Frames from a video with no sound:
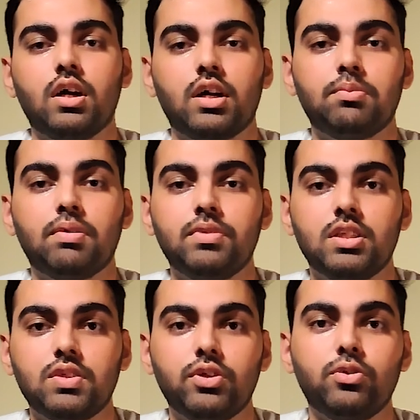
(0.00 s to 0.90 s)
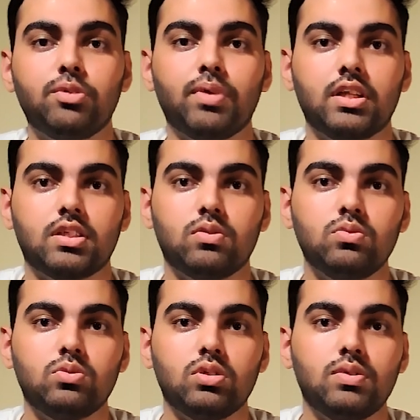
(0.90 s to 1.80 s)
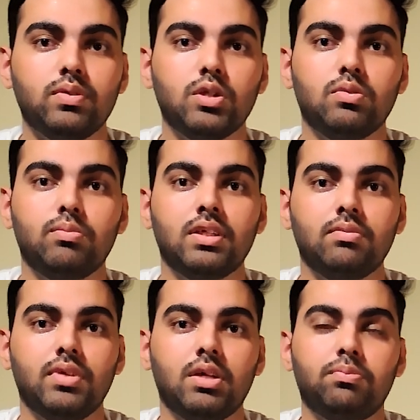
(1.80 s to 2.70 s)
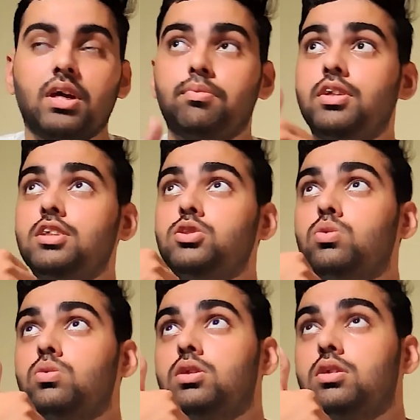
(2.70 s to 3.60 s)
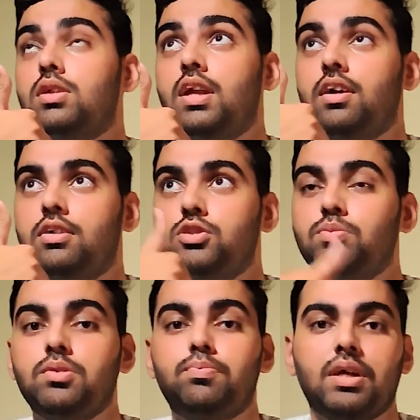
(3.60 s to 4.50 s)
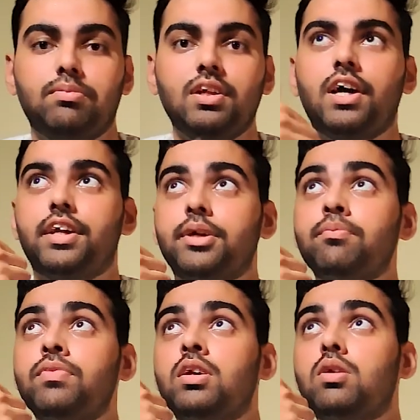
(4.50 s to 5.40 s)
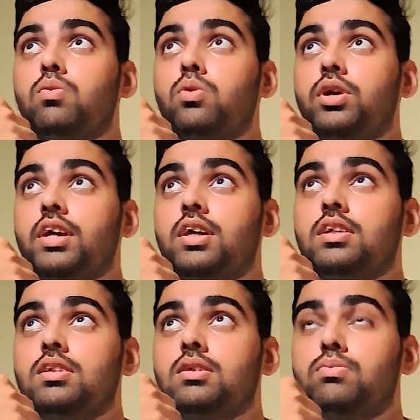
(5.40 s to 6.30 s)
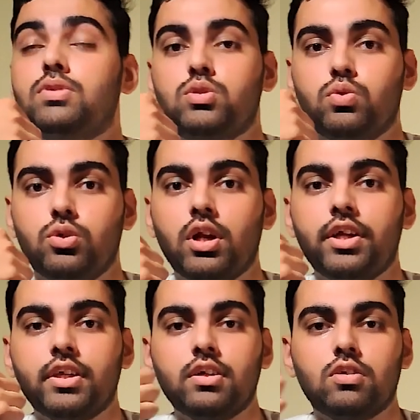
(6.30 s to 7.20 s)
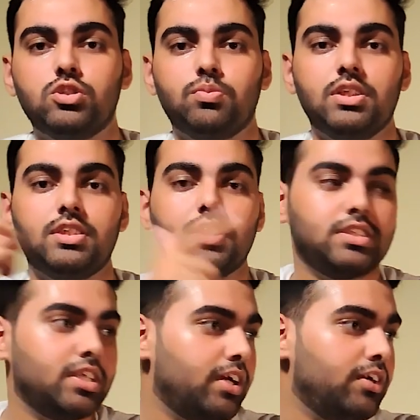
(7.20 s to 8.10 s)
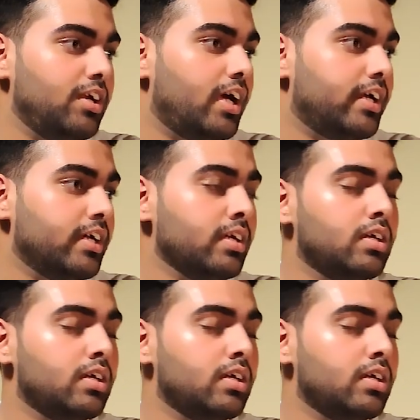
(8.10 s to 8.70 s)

अगर मैं अपनी इस वीडियो की बात करूँ तो इस वीडियो में मैं मेरा प्राइमरी जो जो मेरी प्राइमरी लाइट है वो एक स्टूडियो लाइट है और जो मेरी सेकेंडरी लाइट है